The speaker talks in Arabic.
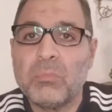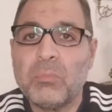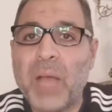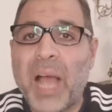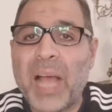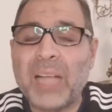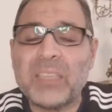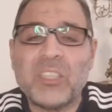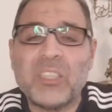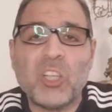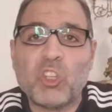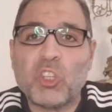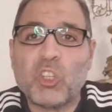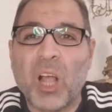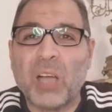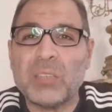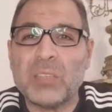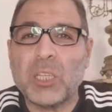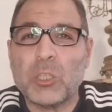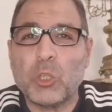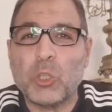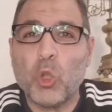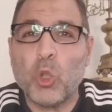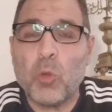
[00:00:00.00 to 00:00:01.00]
ما حدش
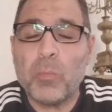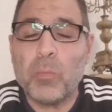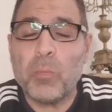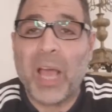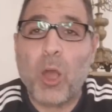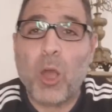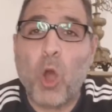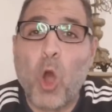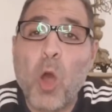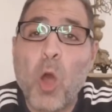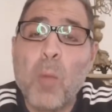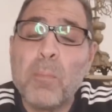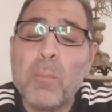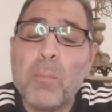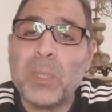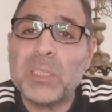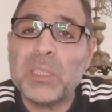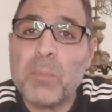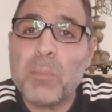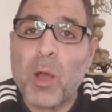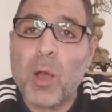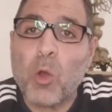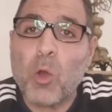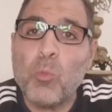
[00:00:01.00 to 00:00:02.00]
تعرض لهم لحاجه
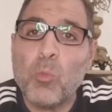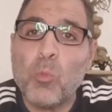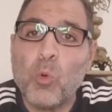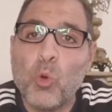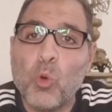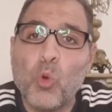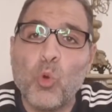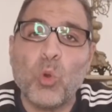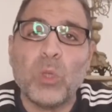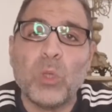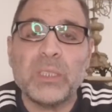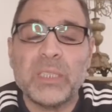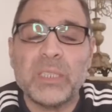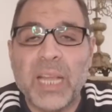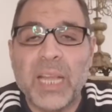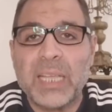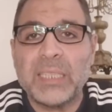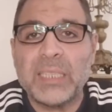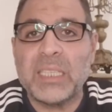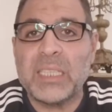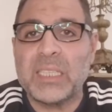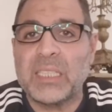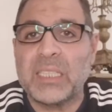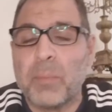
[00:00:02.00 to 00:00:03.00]
عمر ما جمهور
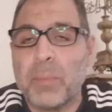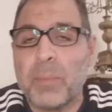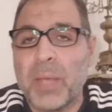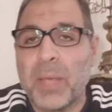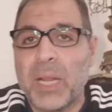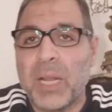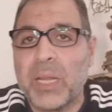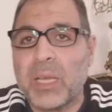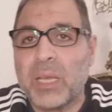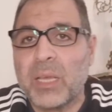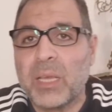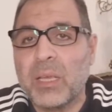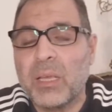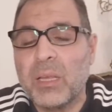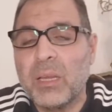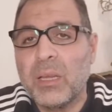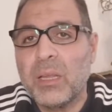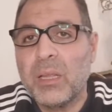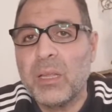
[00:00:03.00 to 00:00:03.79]
نادي الزمالك